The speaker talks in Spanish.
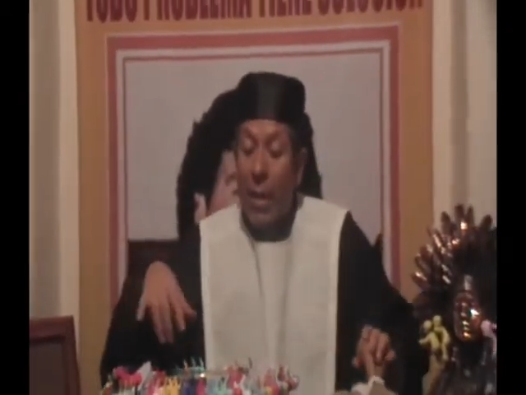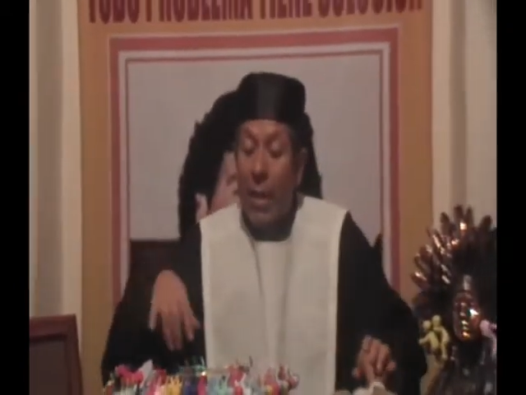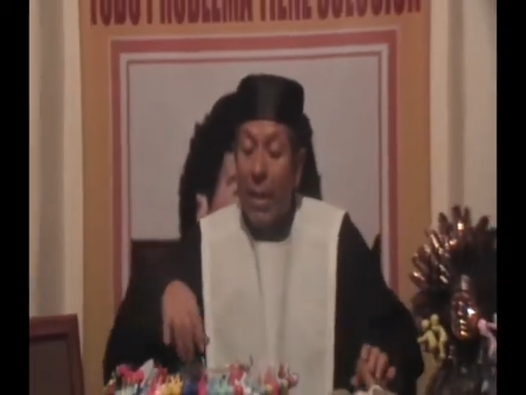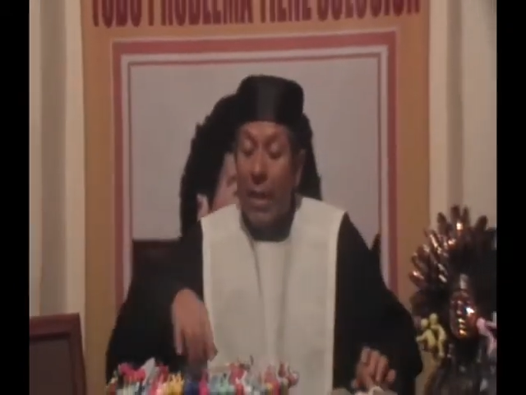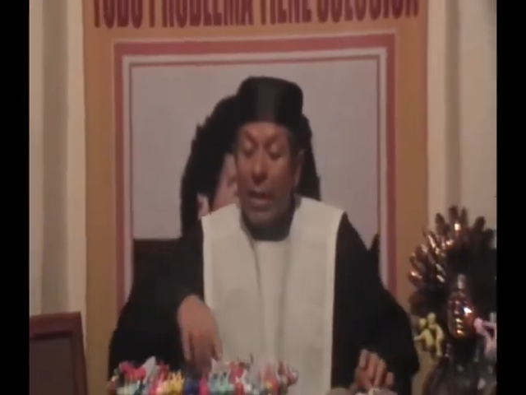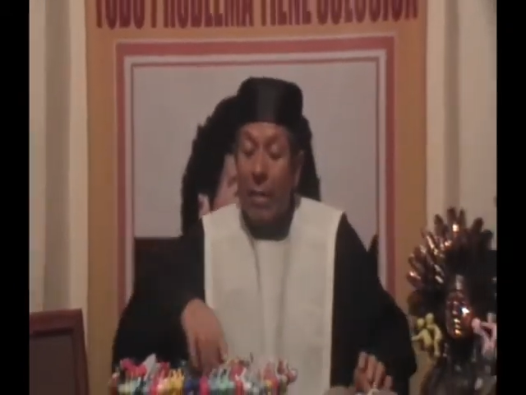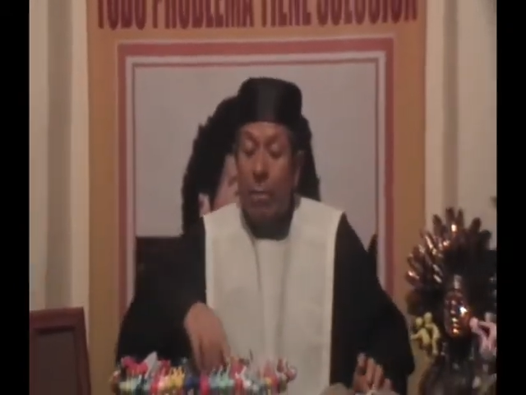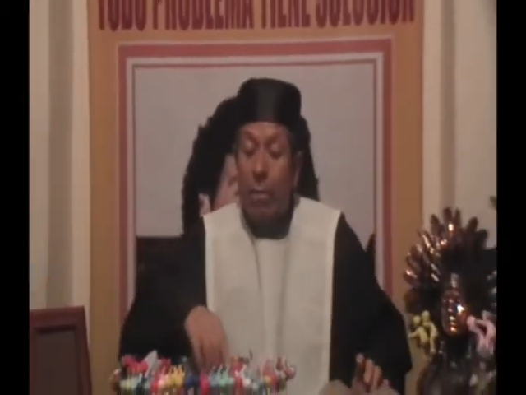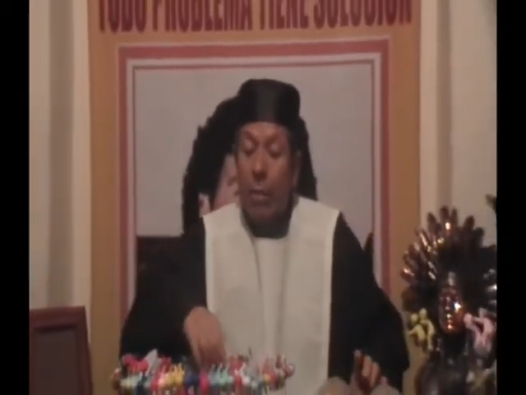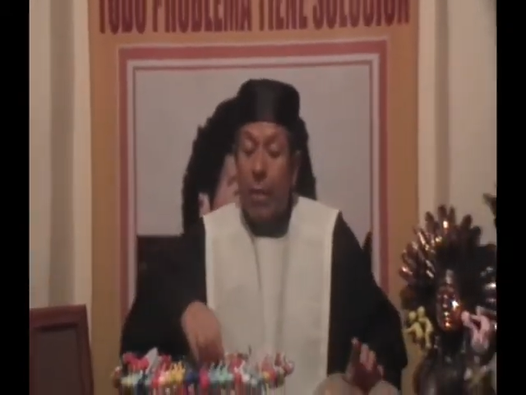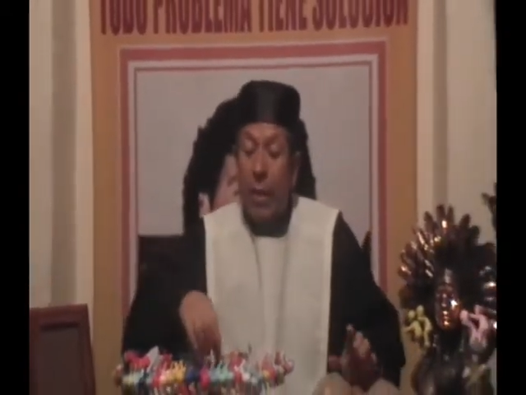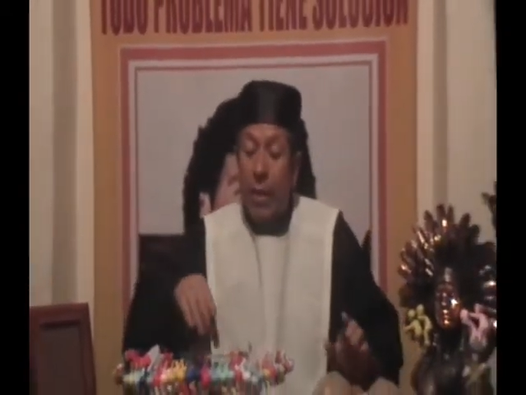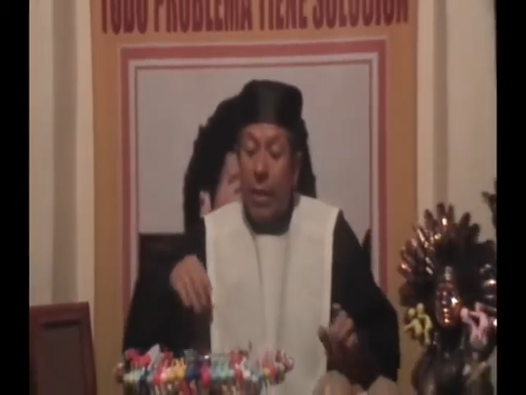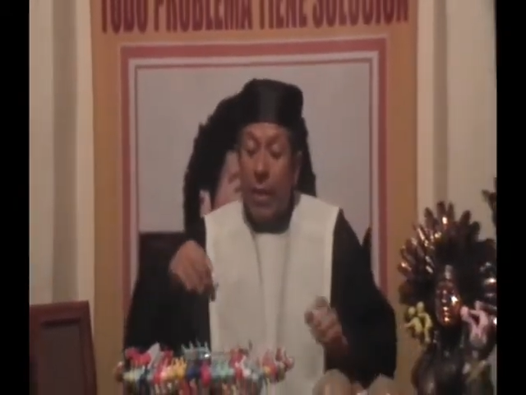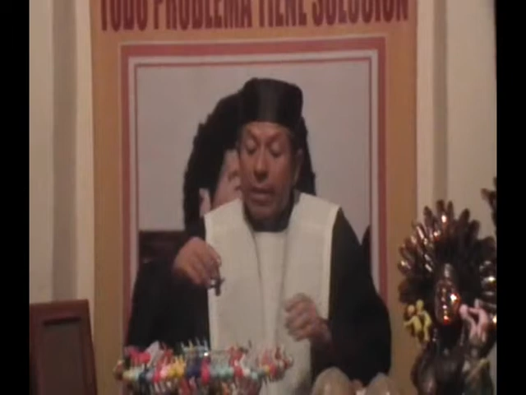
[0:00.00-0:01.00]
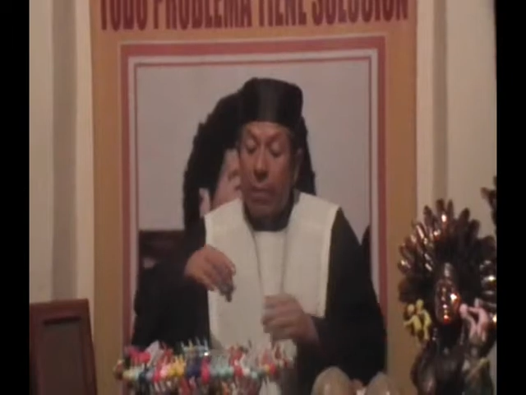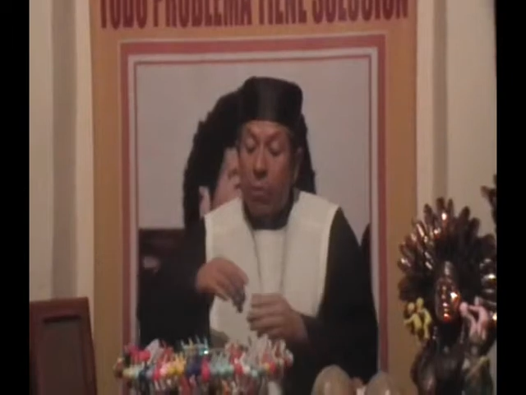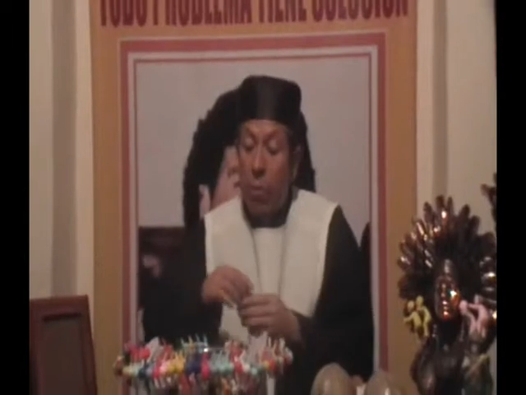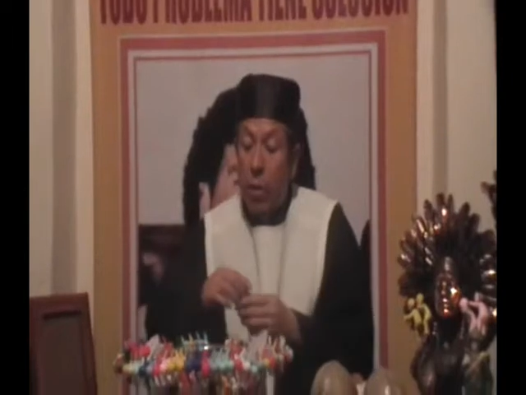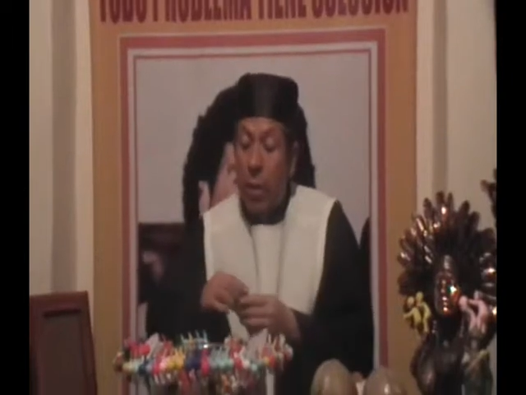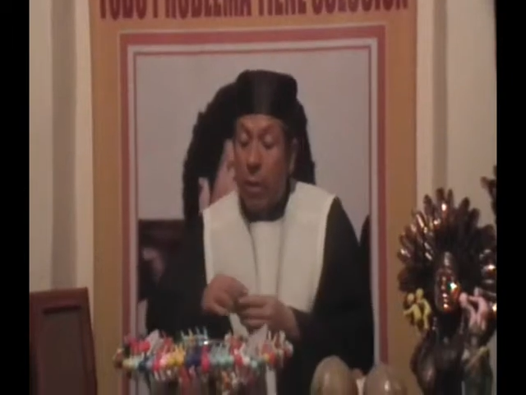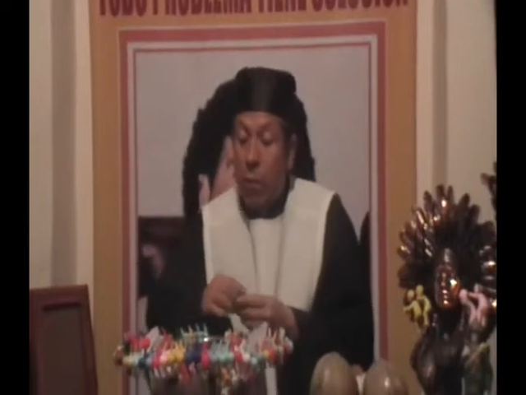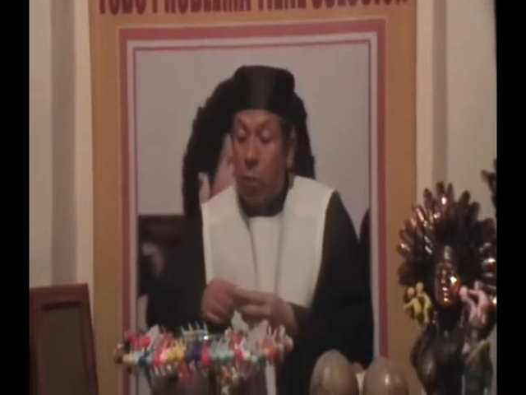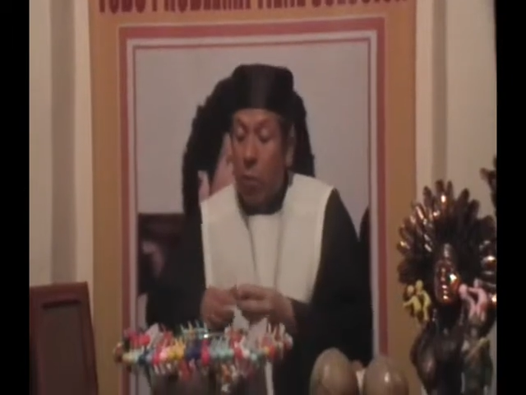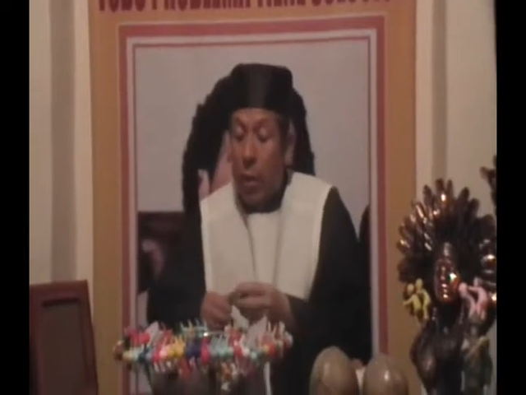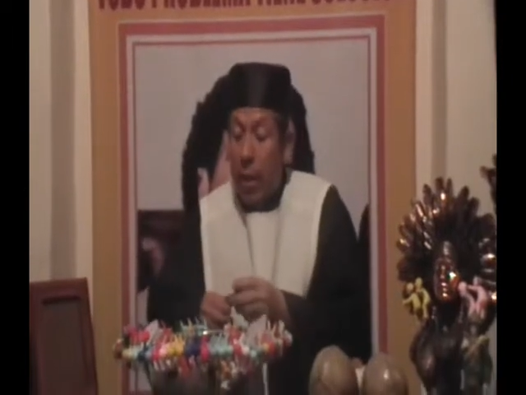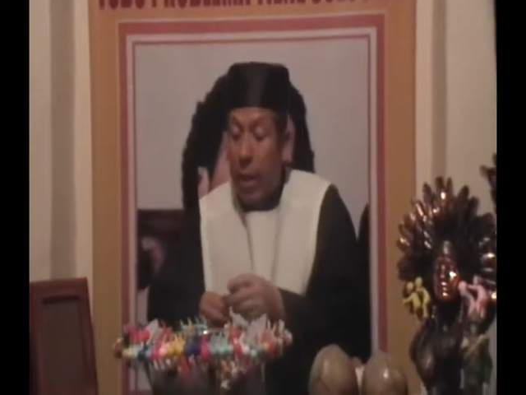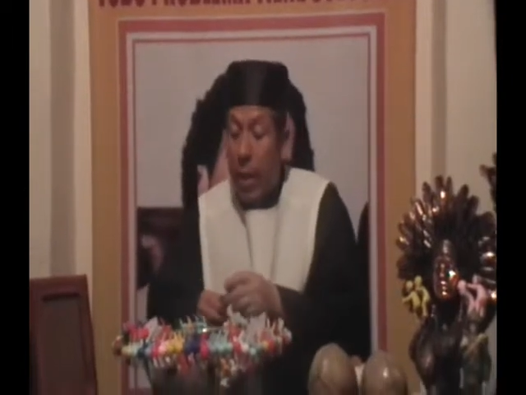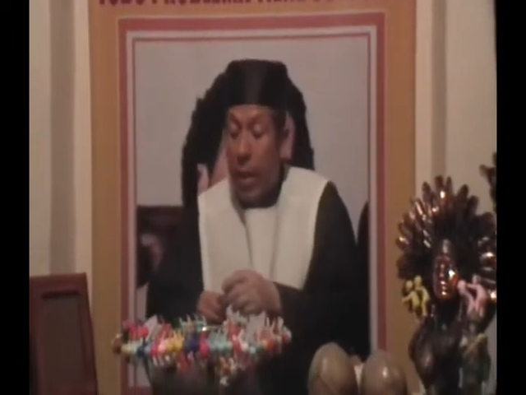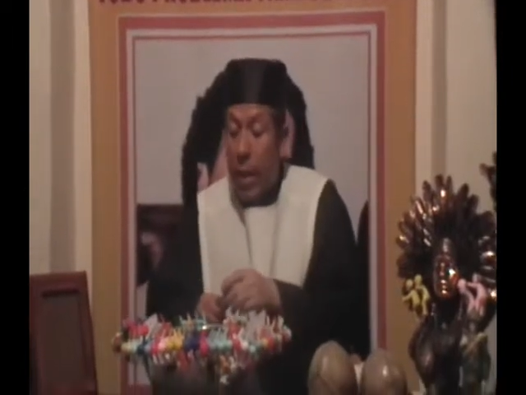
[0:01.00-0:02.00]
de espiritismo y de
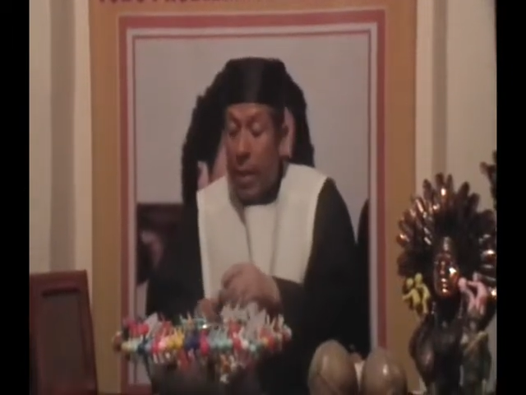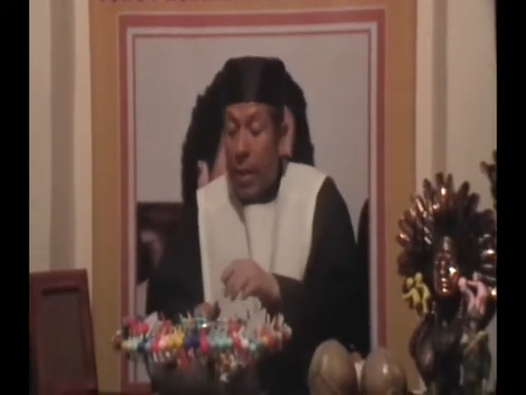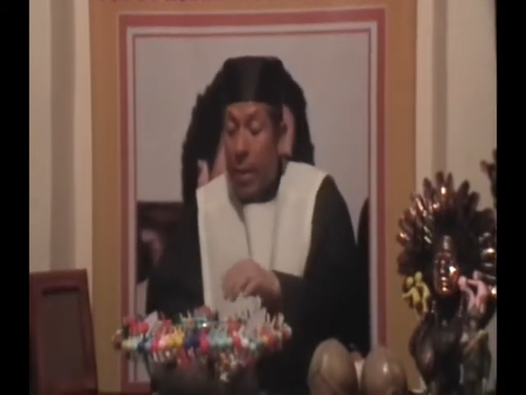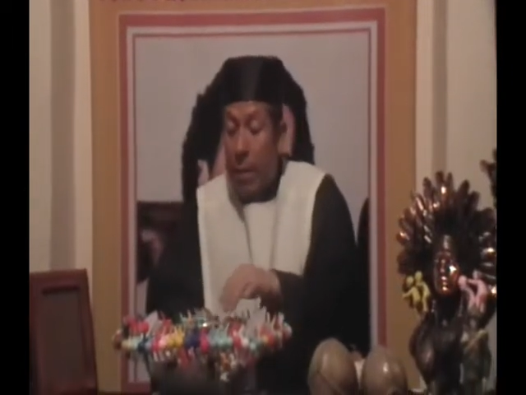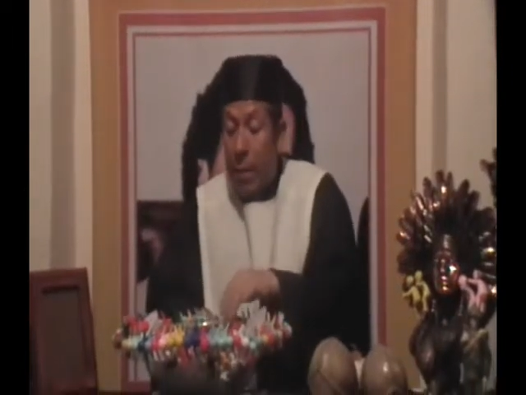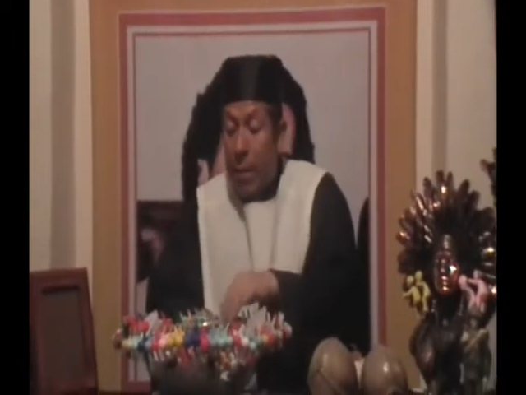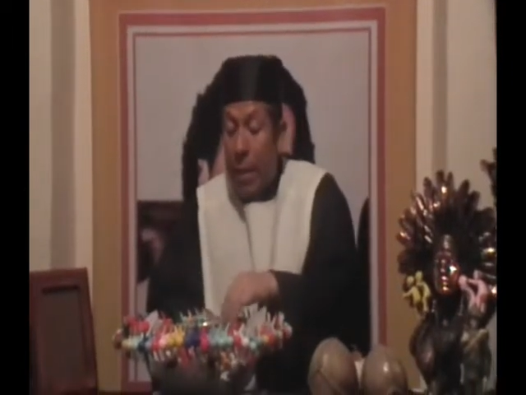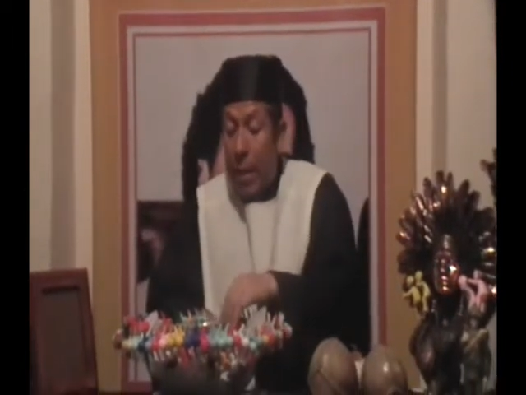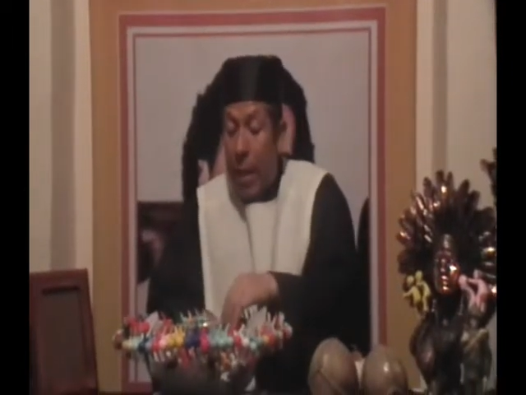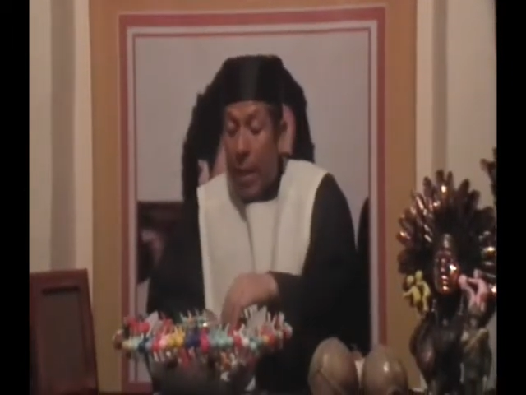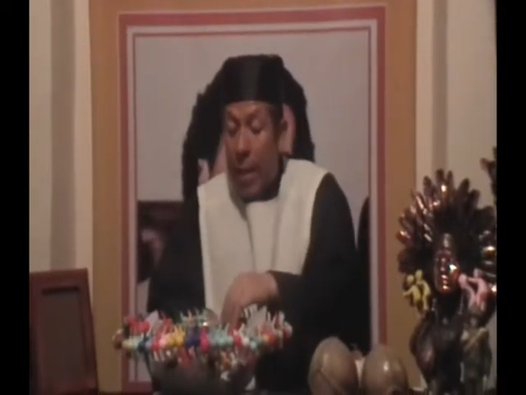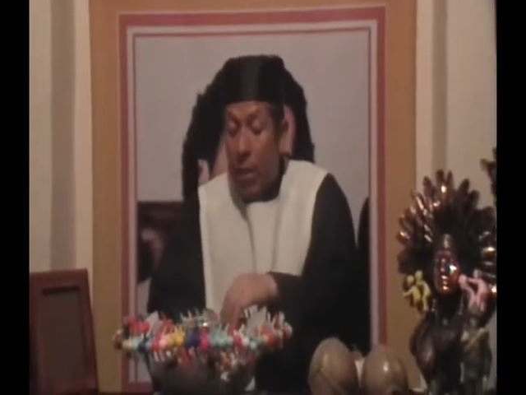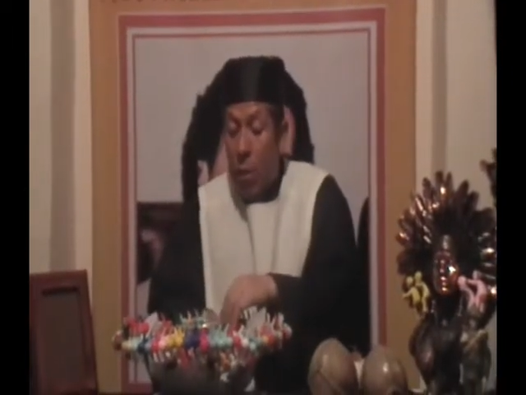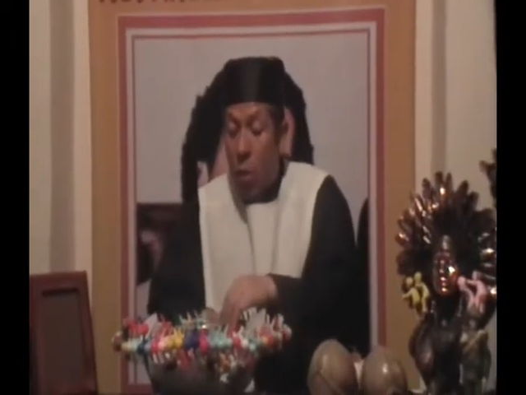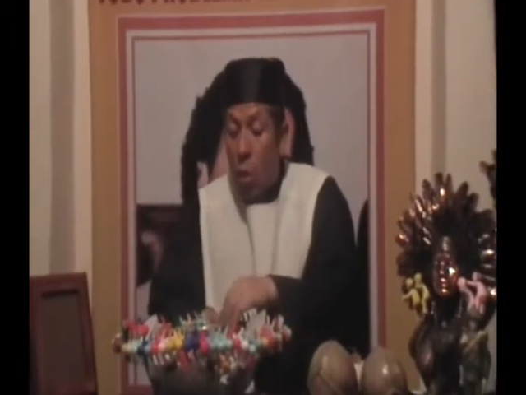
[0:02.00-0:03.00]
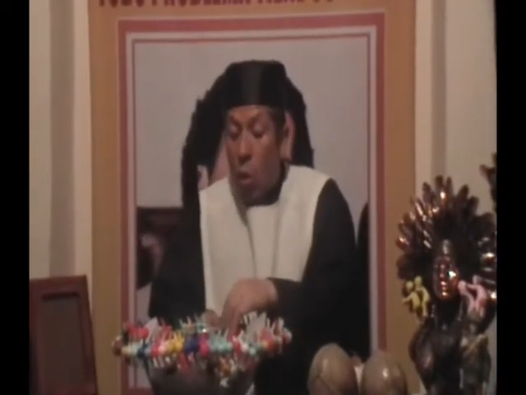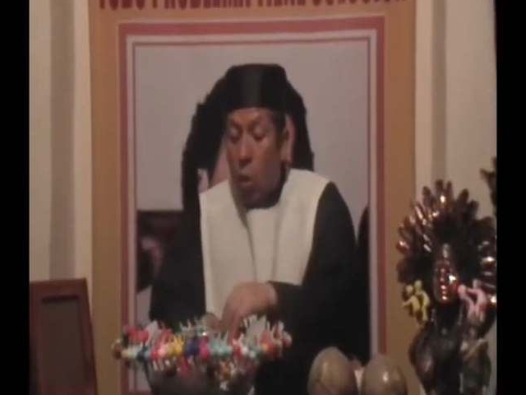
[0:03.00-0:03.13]
brujería y de maldad.